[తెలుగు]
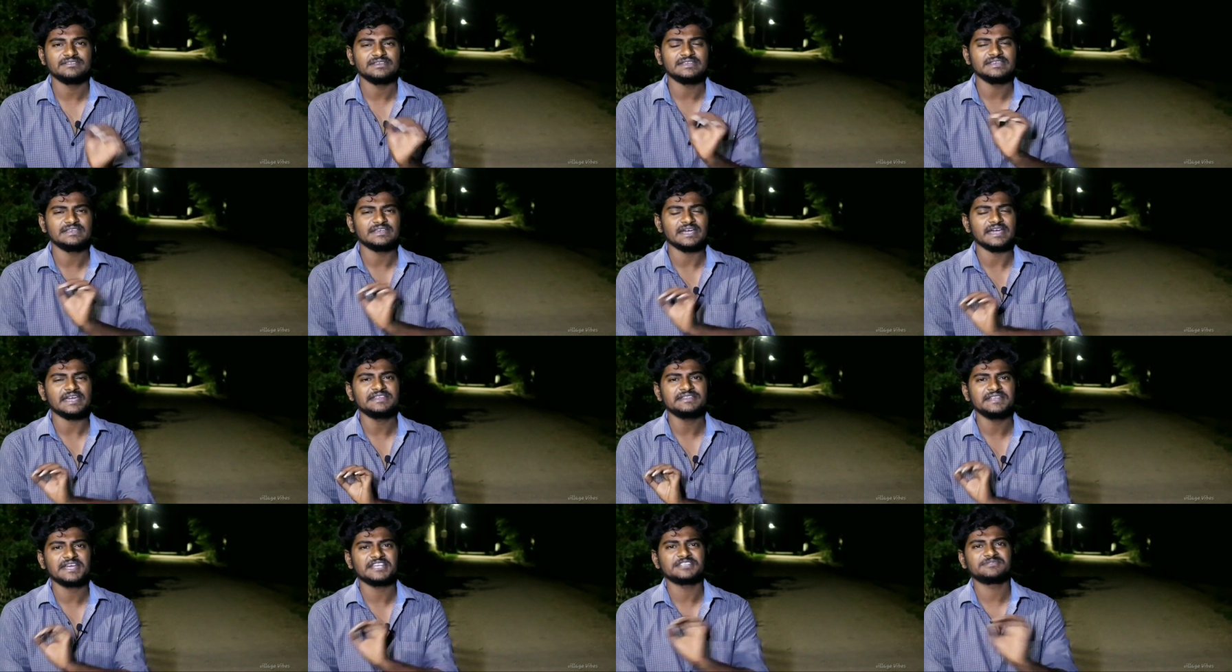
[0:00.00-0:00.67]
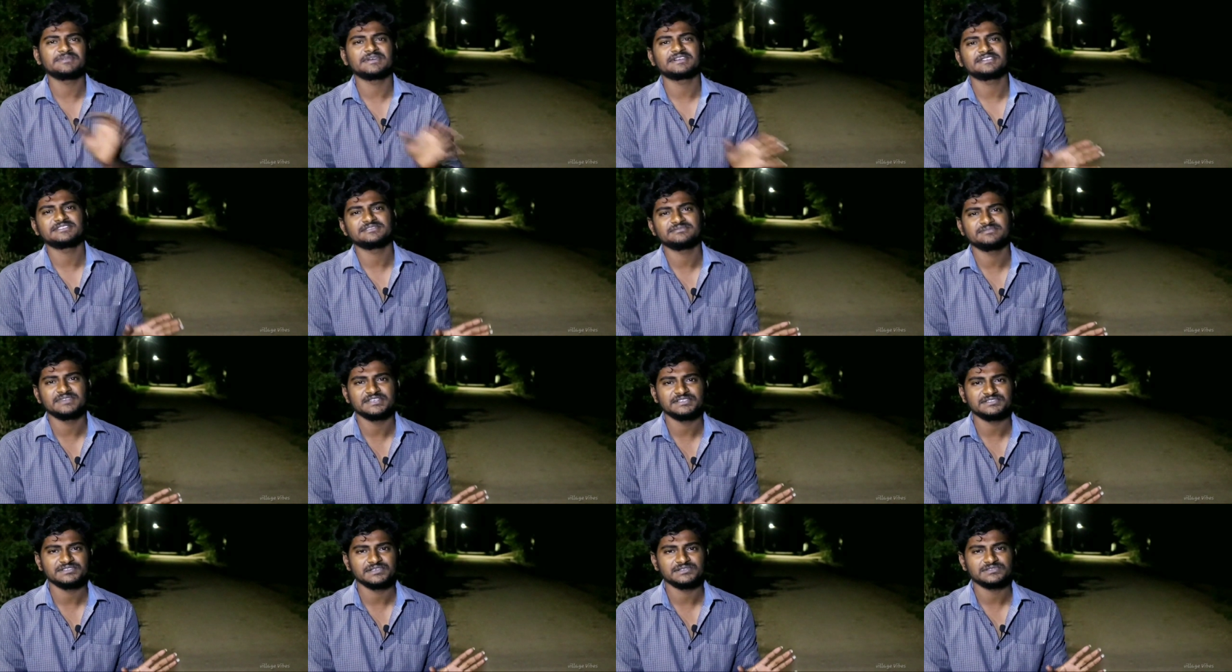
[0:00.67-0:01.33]
ఈ ఐదు ఆస్పెక్ట్స్ని
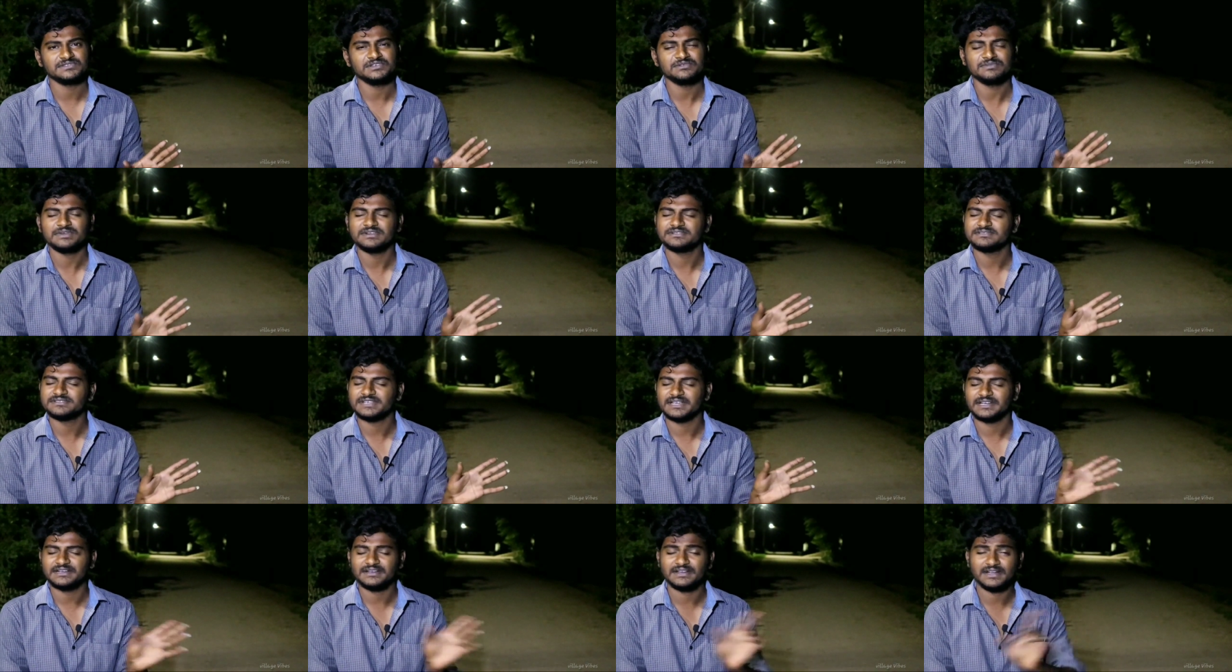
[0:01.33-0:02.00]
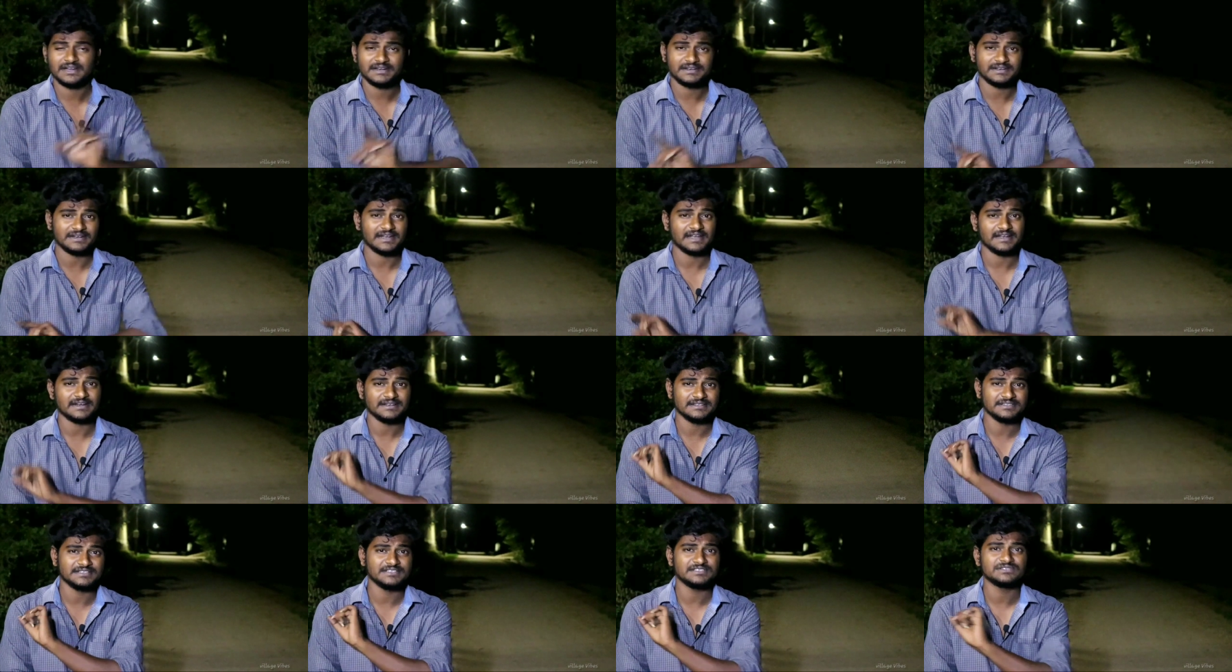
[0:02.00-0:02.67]
బేస్ చేసుకొని మనం సెకండ్ హ్యాండ్
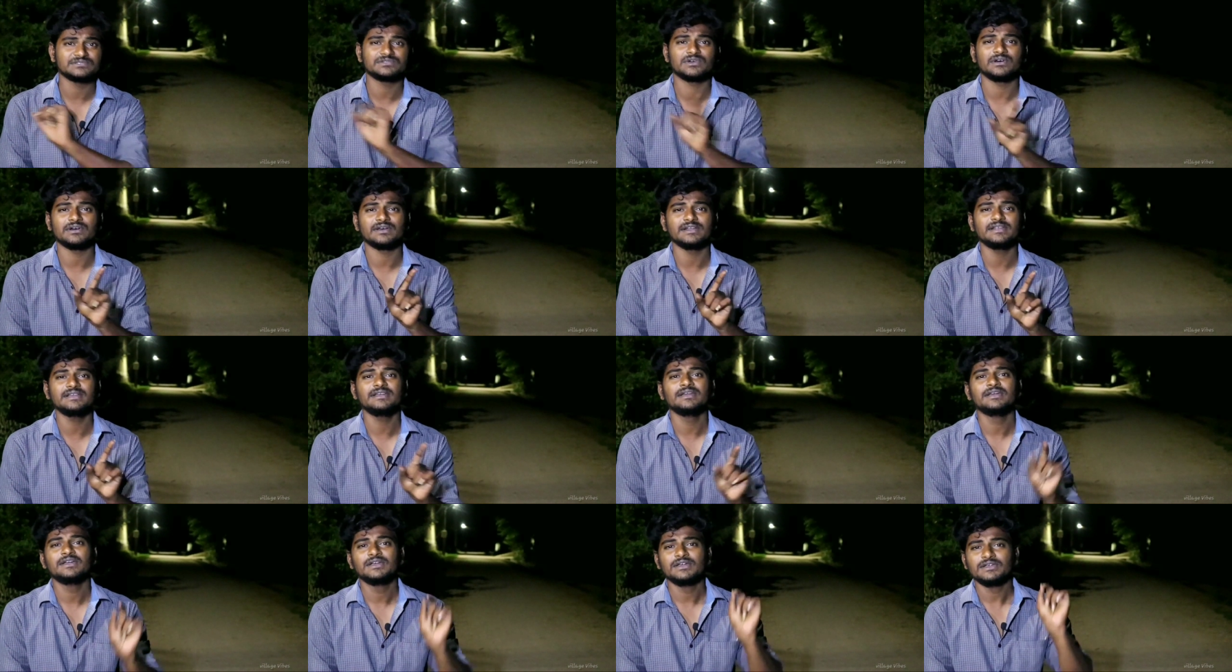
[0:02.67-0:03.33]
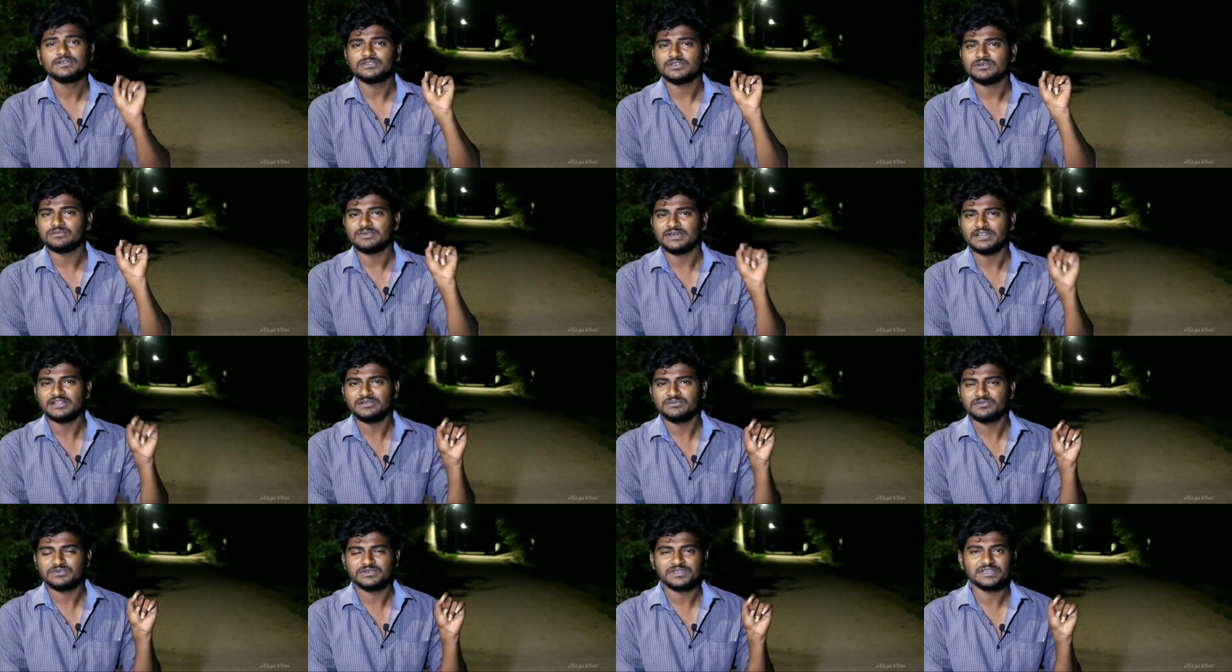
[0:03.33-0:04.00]
ట్రాక్ని తీసుకోవాలి సో మరీ
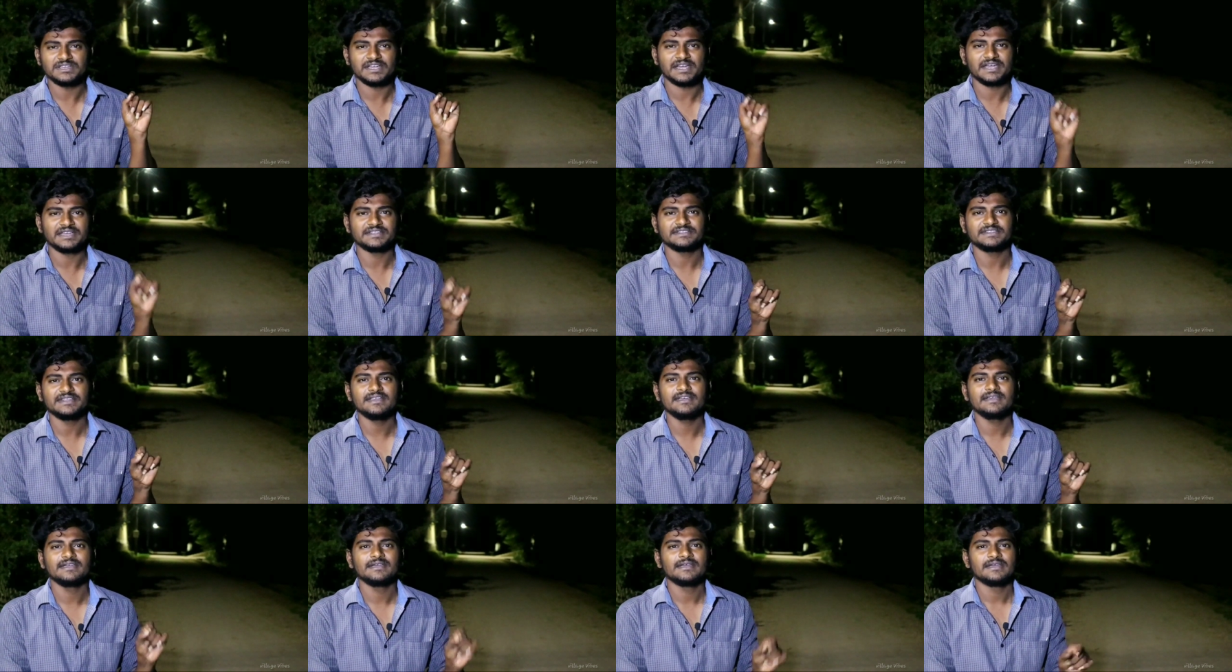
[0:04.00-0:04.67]
ముఖ్యంగా అయితే